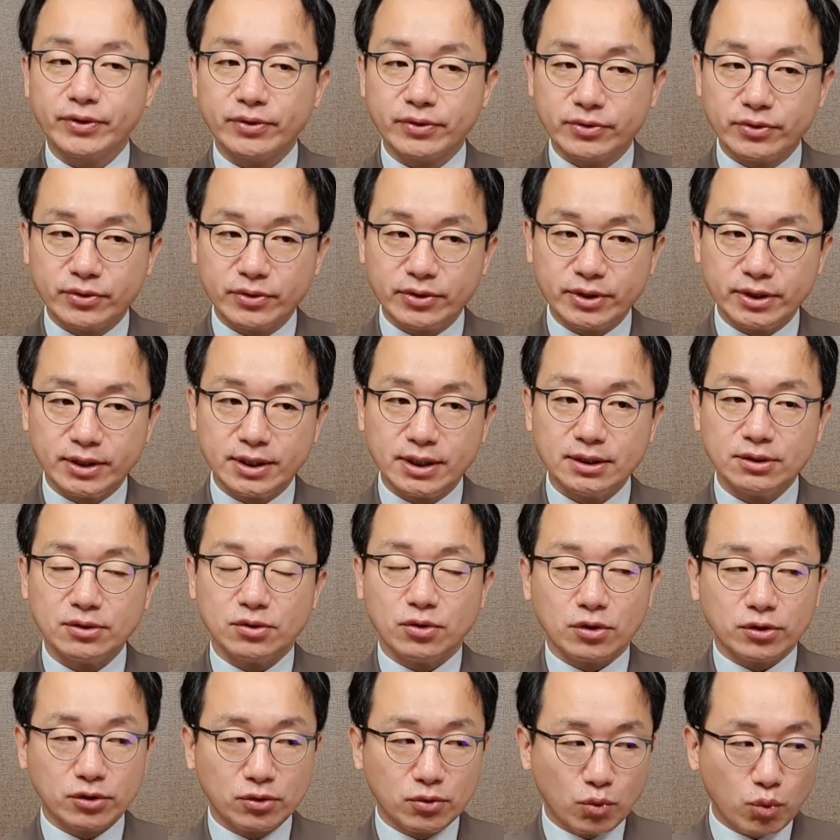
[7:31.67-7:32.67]
그러니까
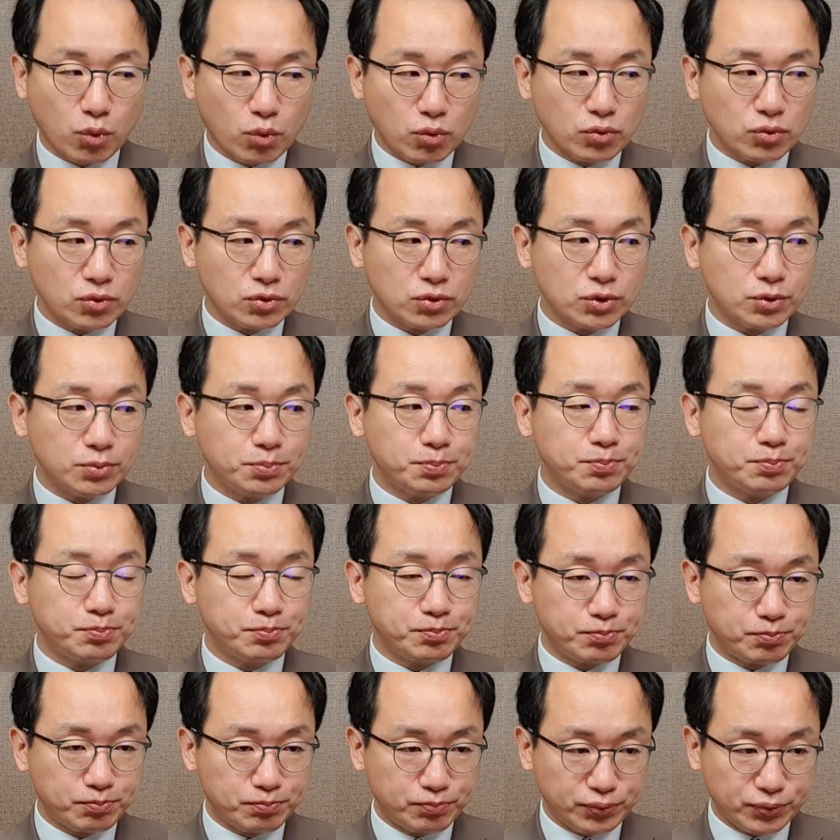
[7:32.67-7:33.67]

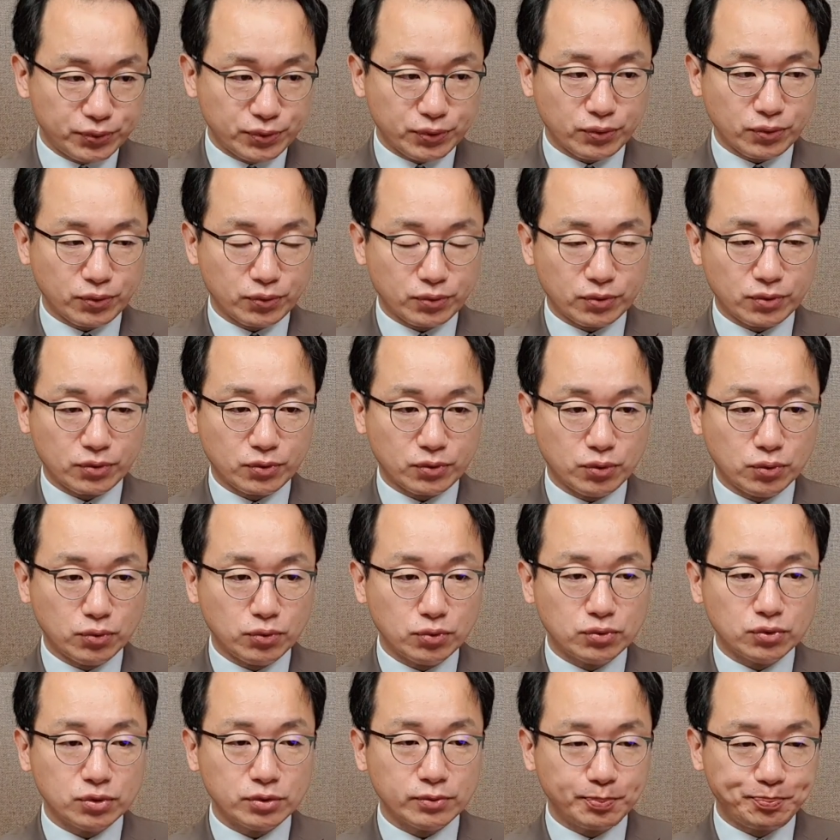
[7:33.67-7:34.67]
공급 부족,
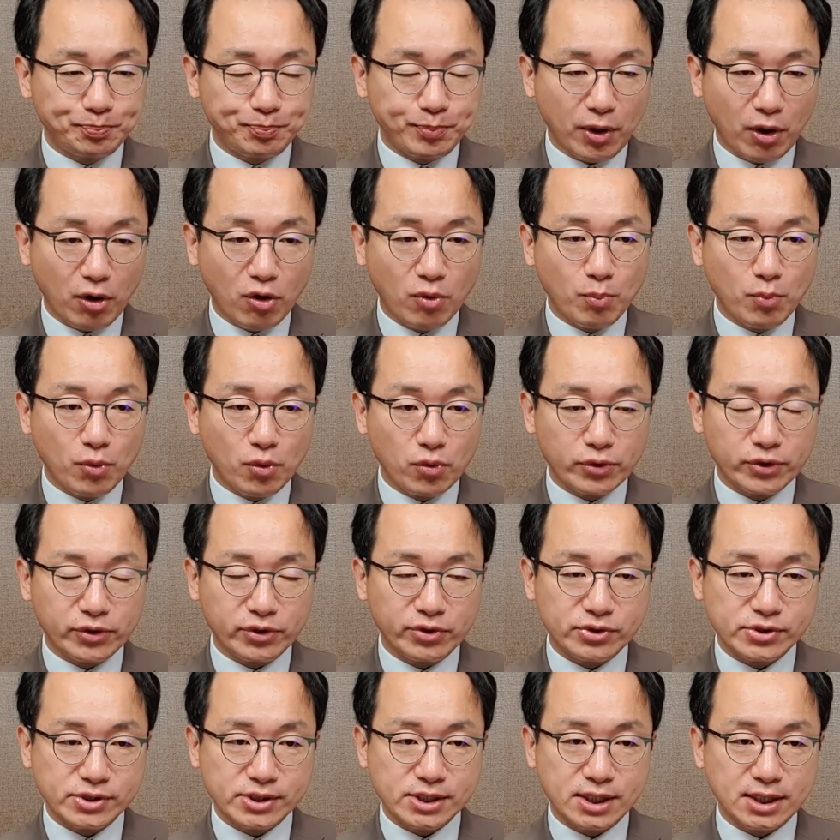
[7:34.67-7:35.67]
공급 병목
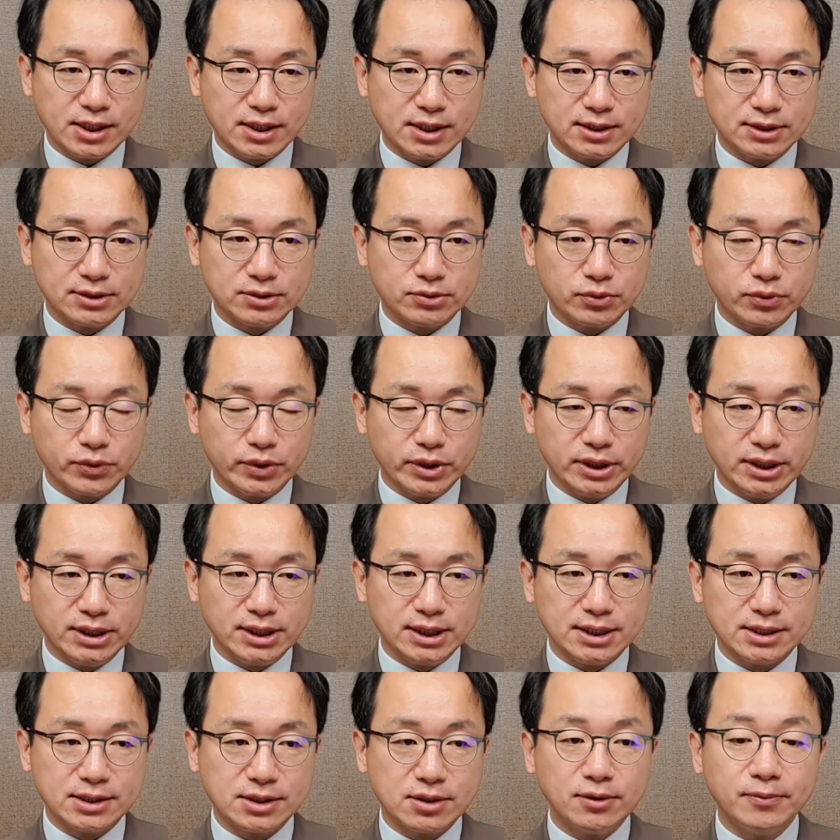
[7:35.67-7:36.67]
현상으로
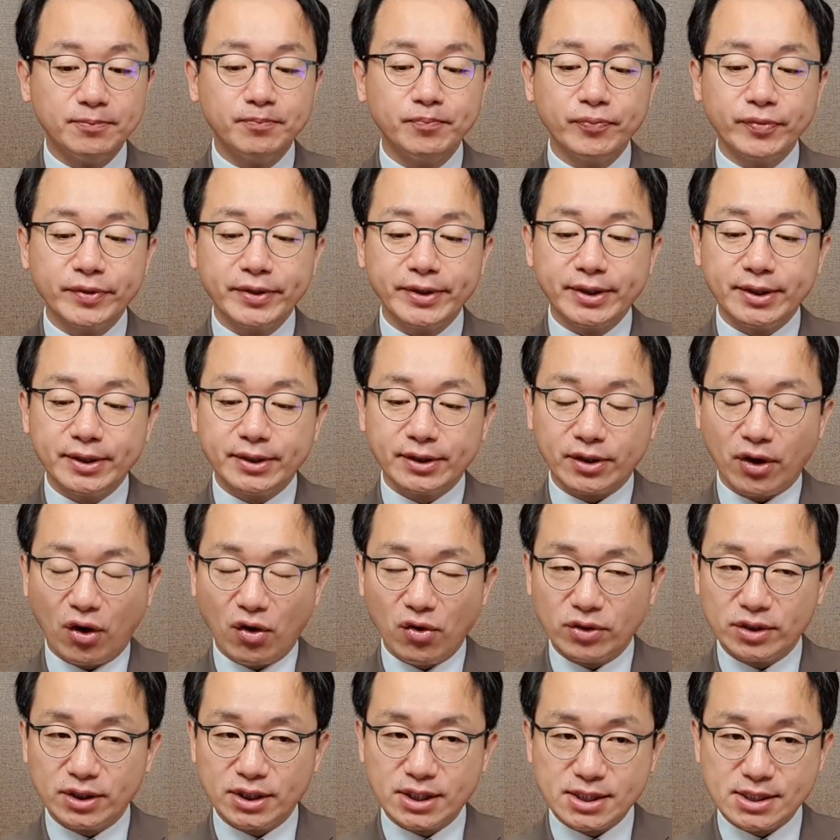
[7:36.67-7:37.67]
인해서
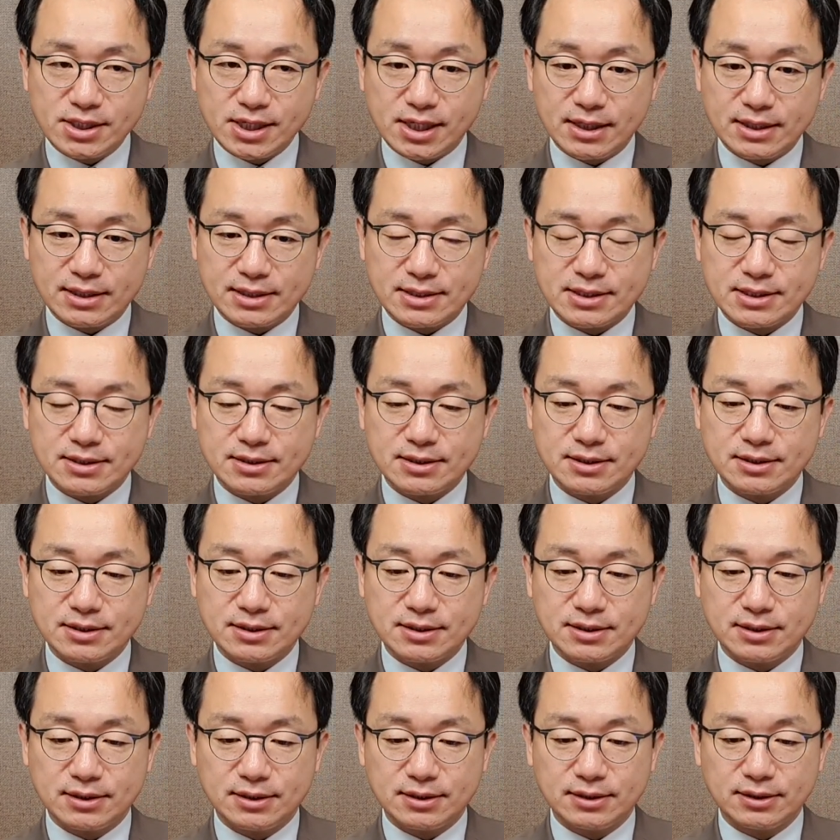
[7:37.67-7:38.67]
경기
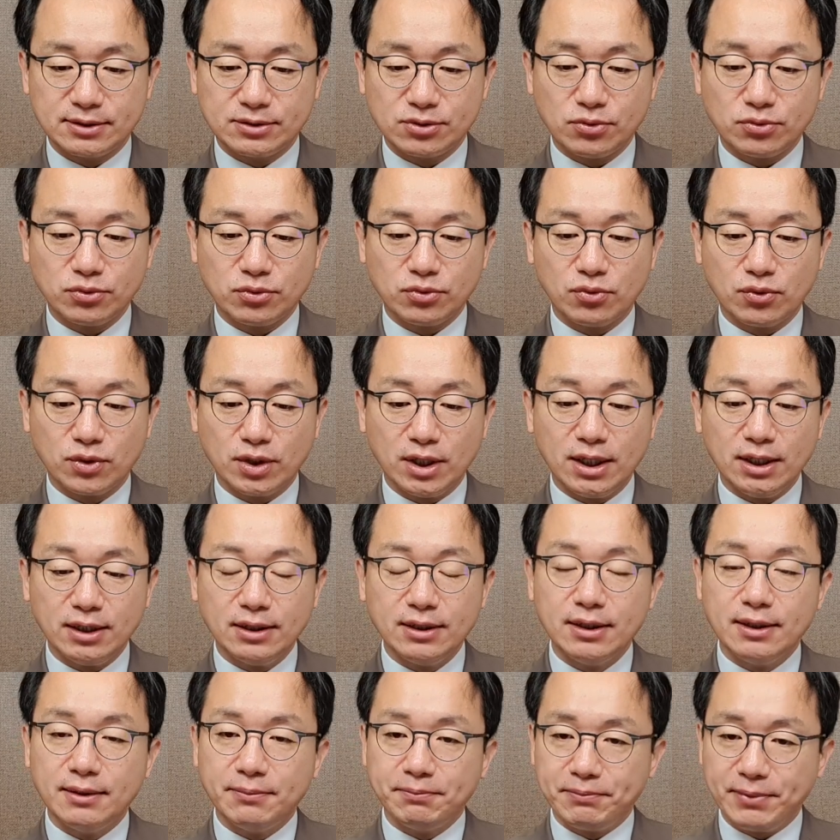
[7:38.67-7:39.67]
상승
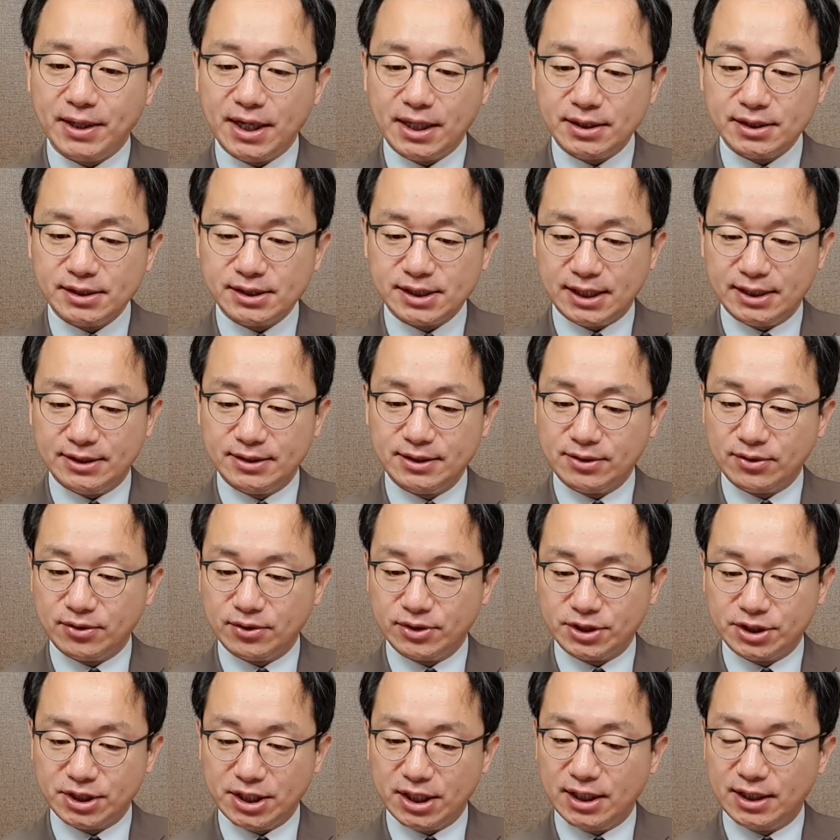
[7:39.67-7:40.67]
속도가 빠르지 않을
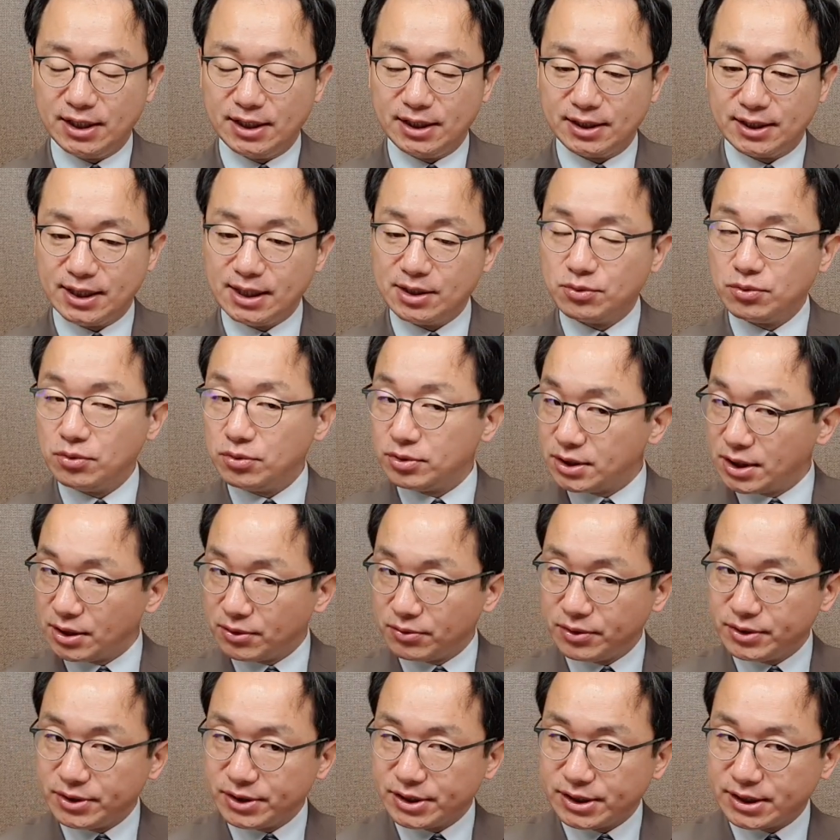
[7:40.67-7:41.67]
것이다 라고
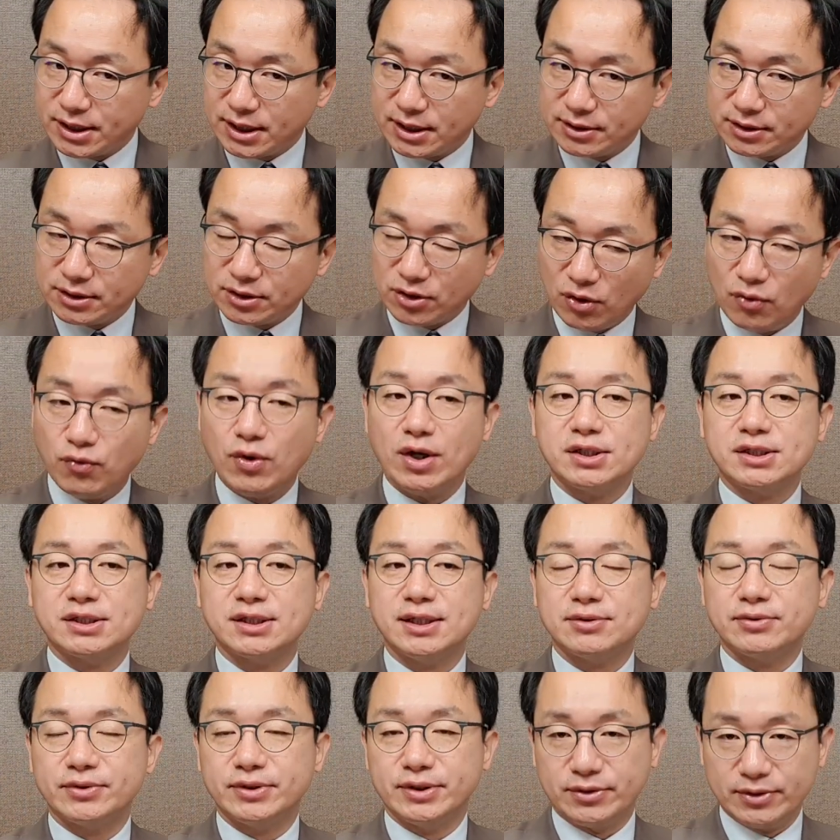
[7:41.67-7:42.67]
채권 시장은 더
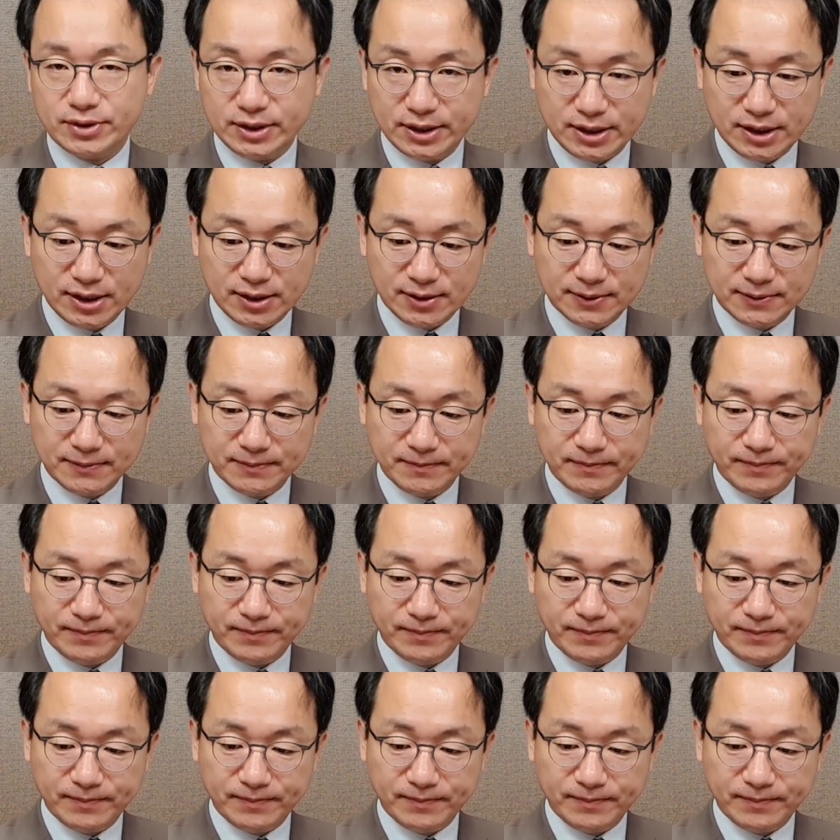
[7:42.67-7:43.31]
확신하고 있는 것 같아요.